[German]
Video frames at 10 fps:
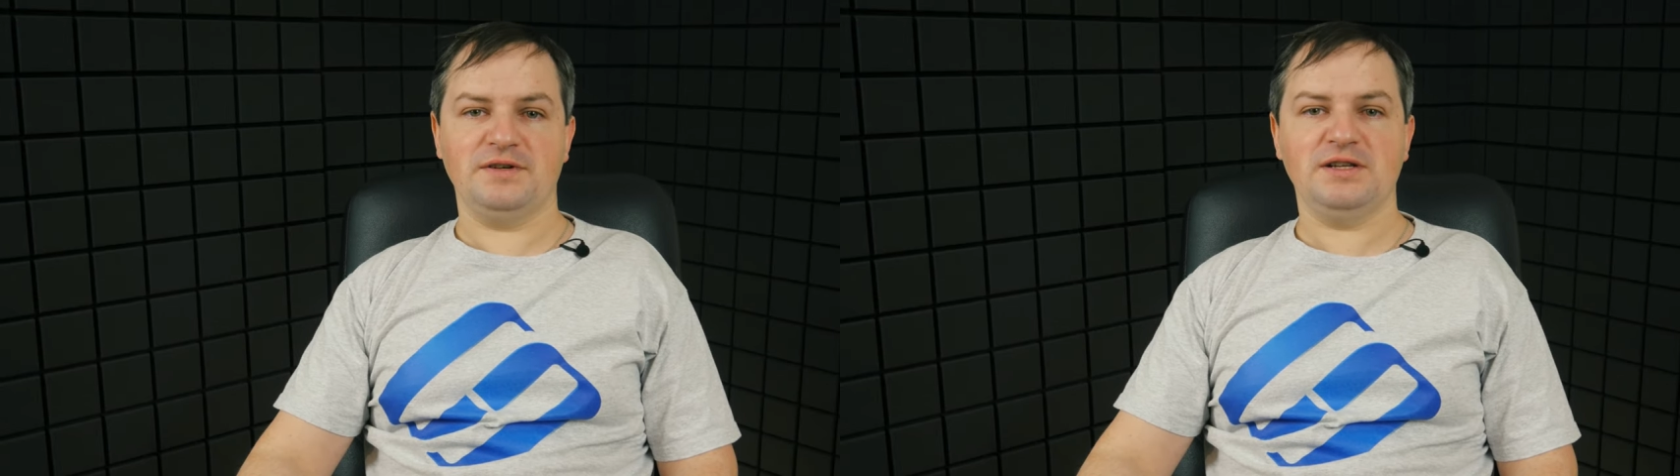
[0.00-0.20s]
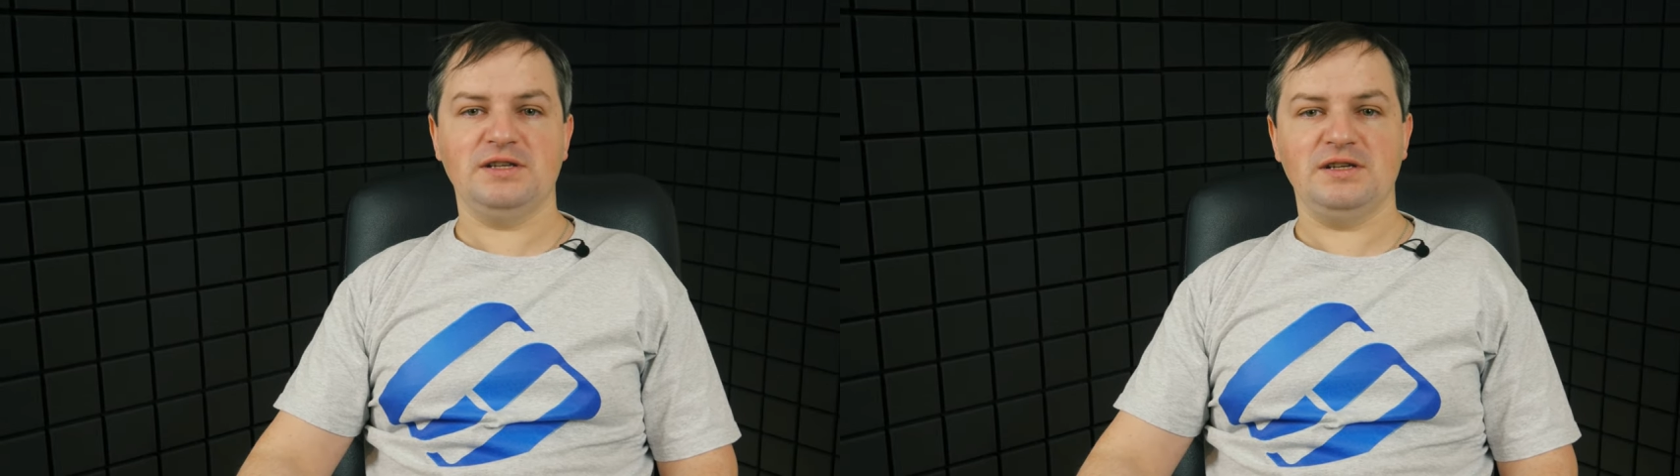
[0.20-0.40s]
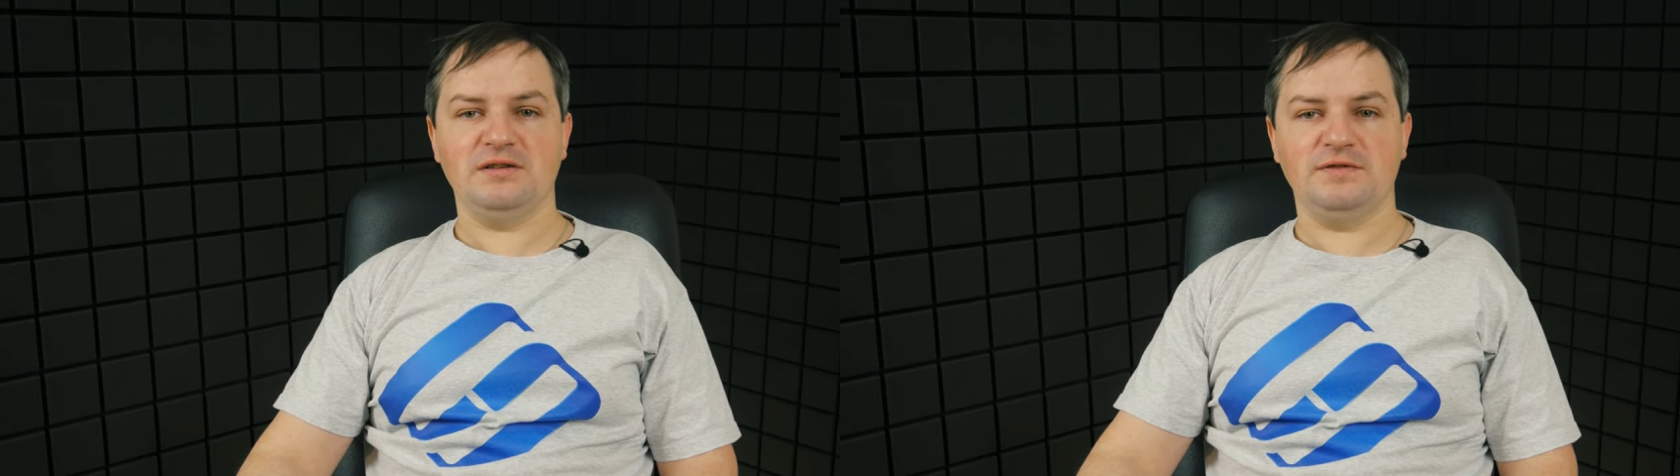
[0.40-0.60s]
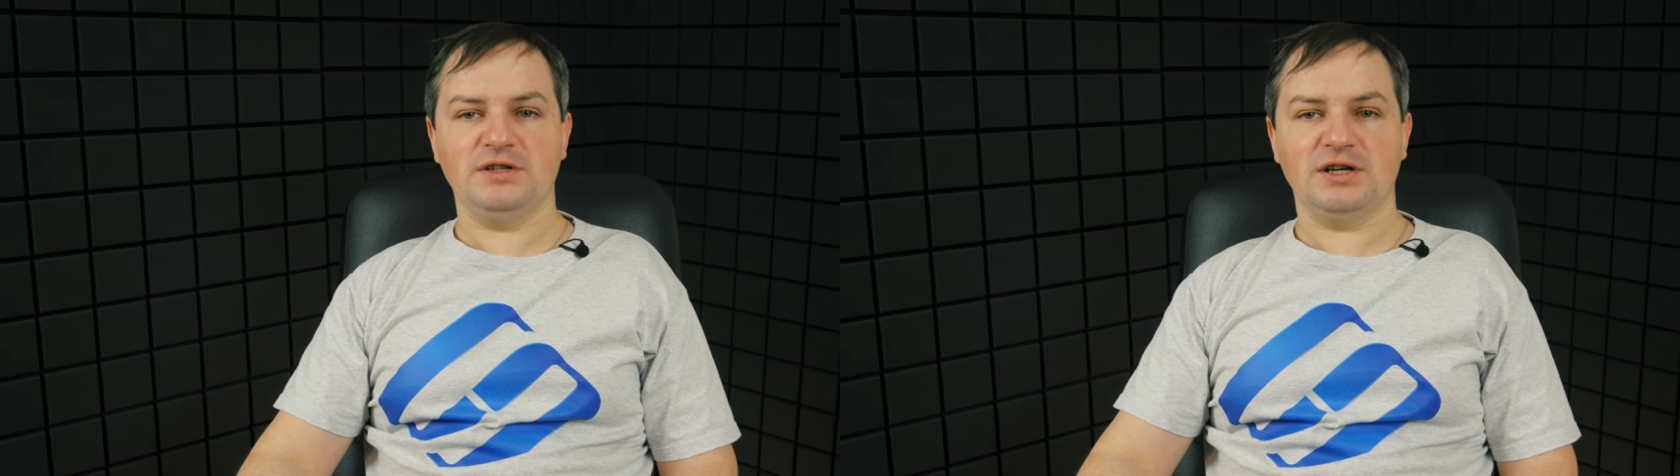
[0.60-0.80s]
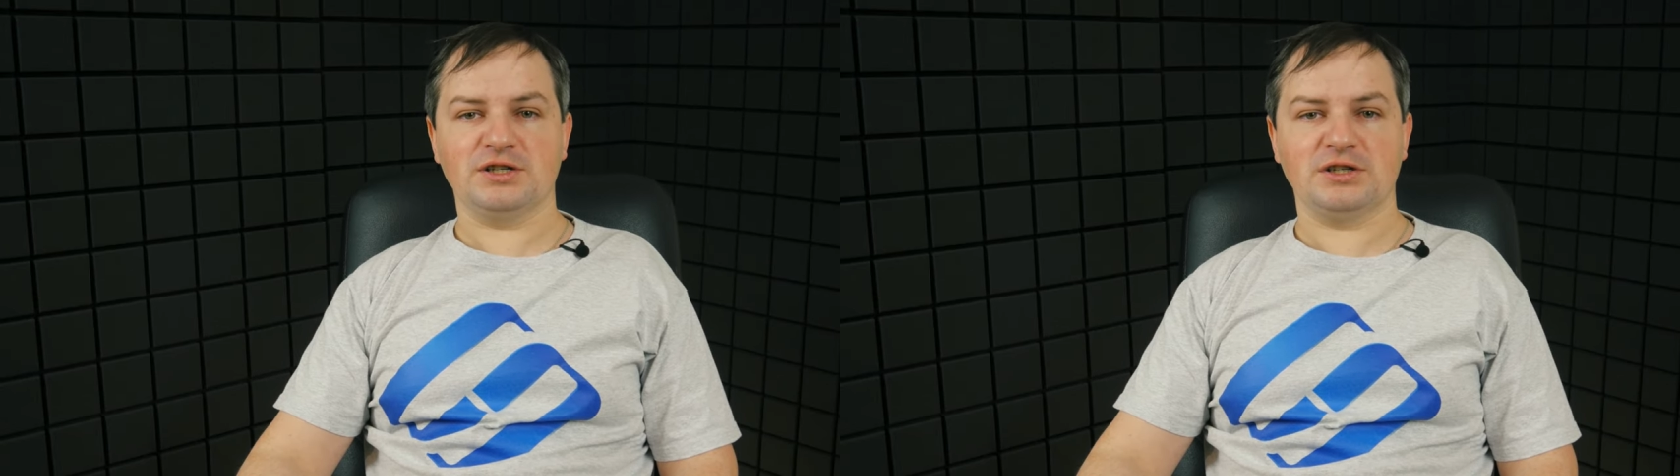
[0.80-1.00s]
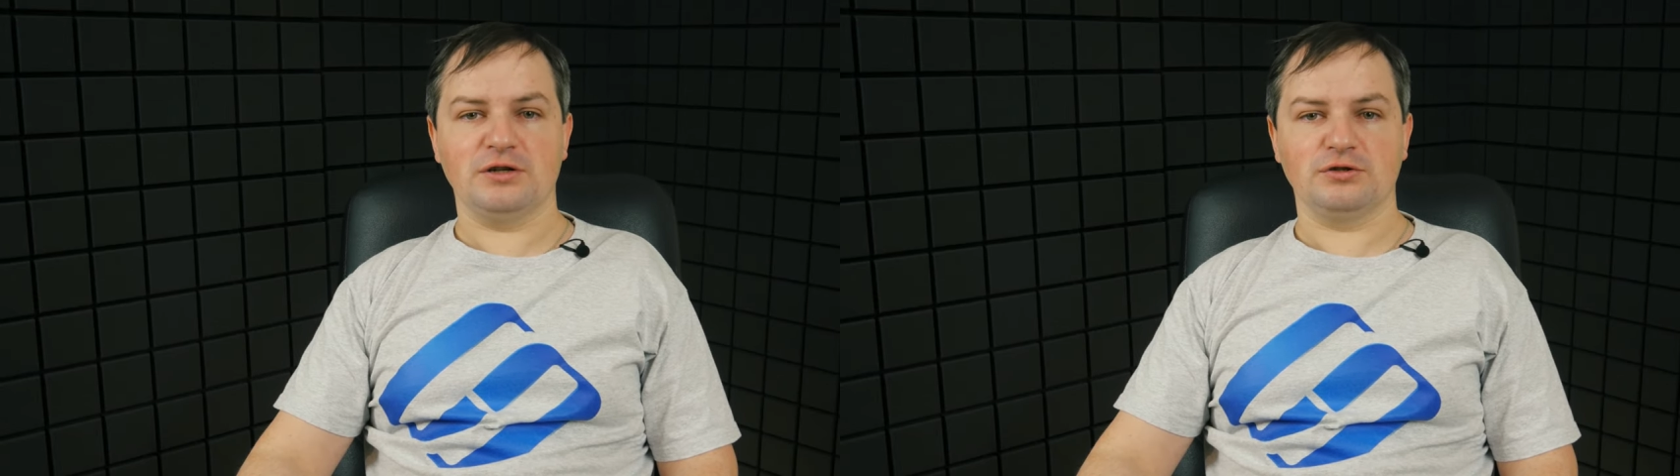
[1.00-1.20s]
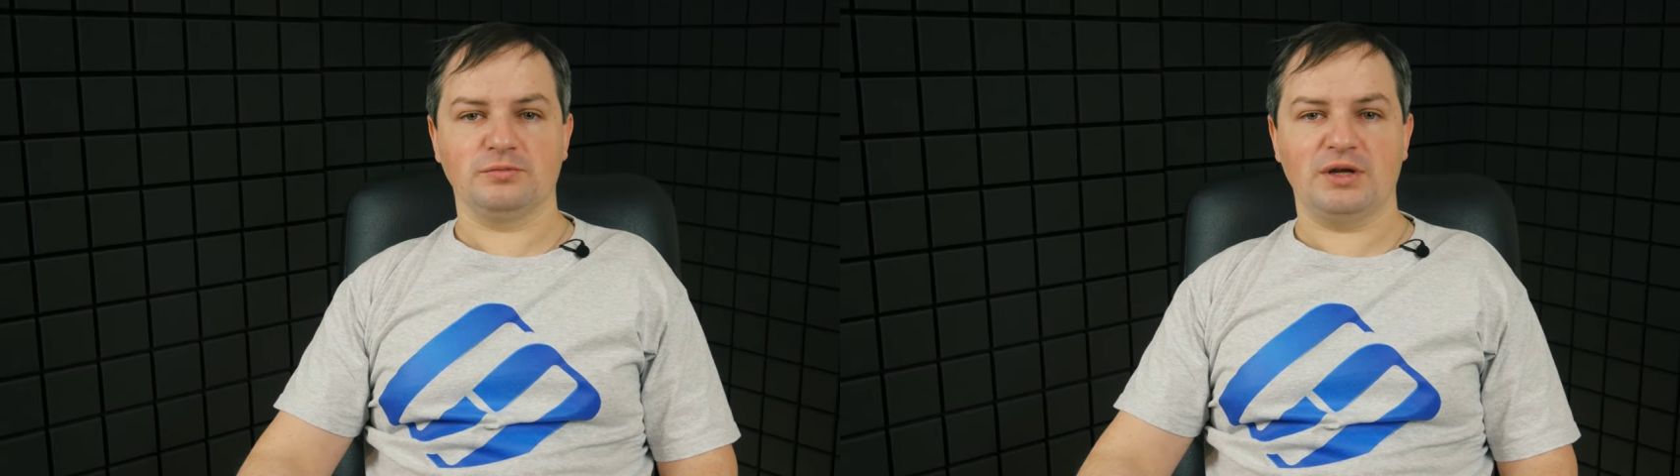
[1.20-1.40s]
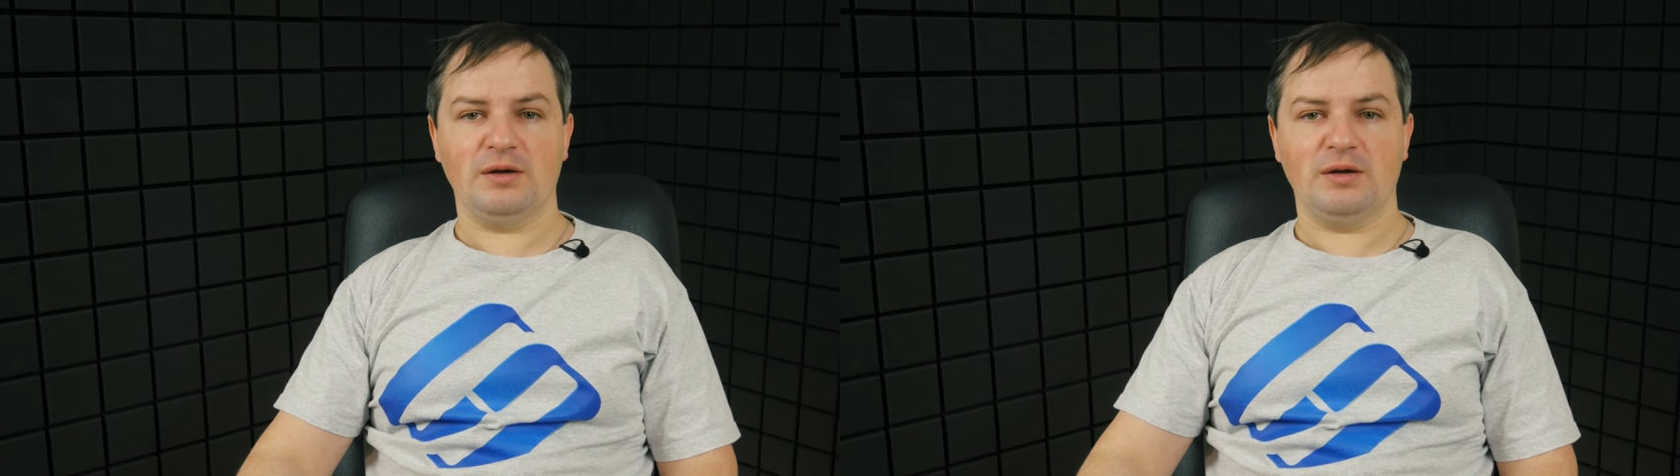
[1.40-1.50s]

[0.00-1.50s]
wird die Wiederherstellung zum